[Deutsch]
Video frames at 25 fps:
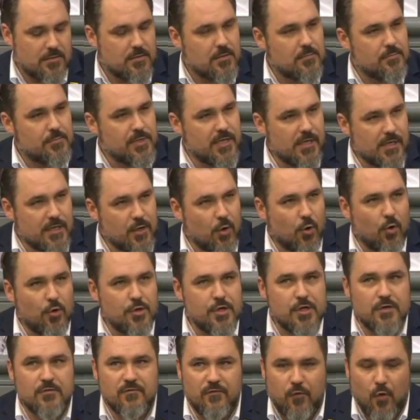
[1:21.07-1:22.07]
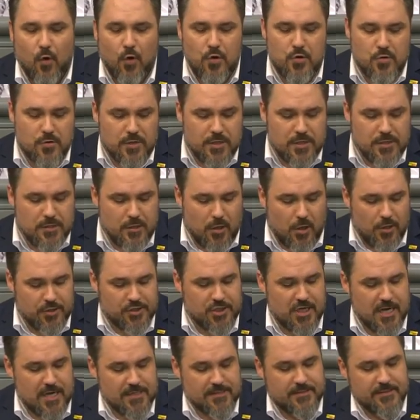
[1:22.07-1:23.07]
Millionen Wohnungen in
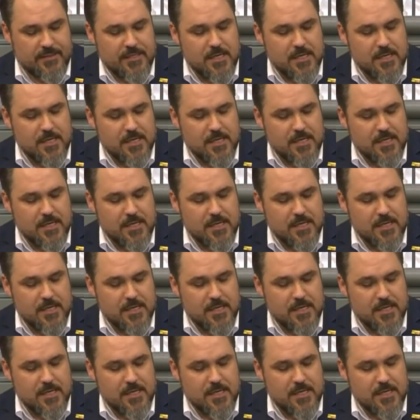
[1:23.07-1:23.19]
Deutschland.